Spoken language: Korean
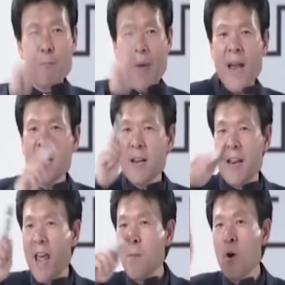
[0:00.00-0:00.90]

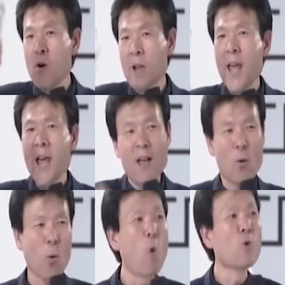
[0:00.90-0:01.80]
104명의
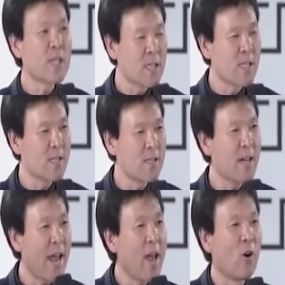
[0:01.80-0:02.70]
공신들을
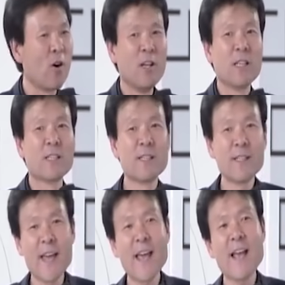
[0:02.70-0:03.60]
해요
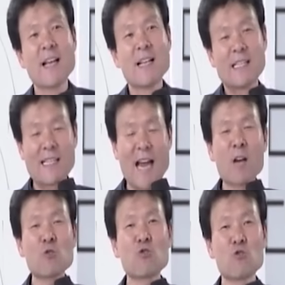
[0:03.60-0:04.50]
그런데
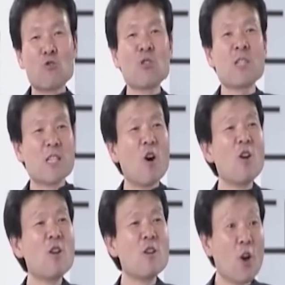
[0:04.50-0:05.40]
장수들은
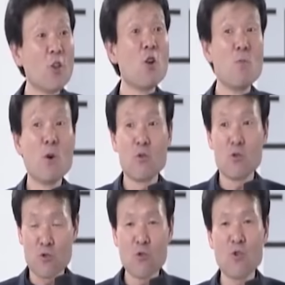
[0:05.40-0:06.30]
18명을
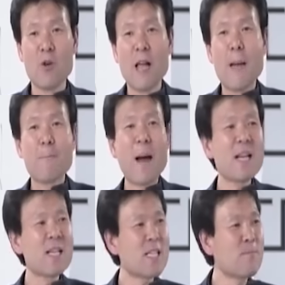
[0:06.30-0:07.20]
주고
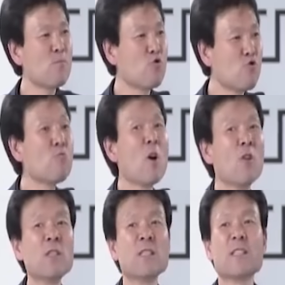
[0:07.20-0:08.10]

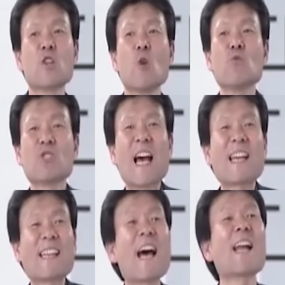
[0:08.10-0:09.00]
86명은 전부 자기
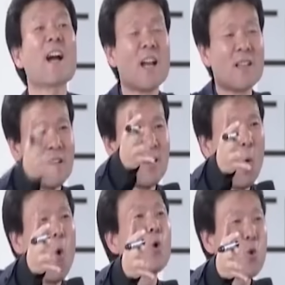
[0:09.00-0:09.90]
따라간
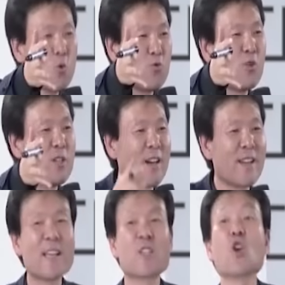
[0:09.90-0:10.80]
호송
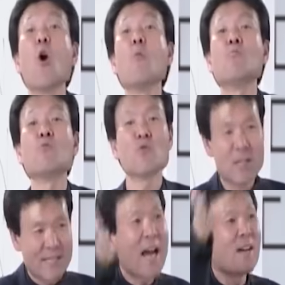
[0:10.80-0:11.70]
군인들한테 전부
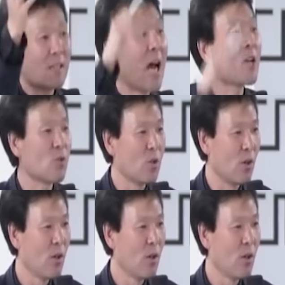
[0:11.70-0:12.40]
상을 다 줘요.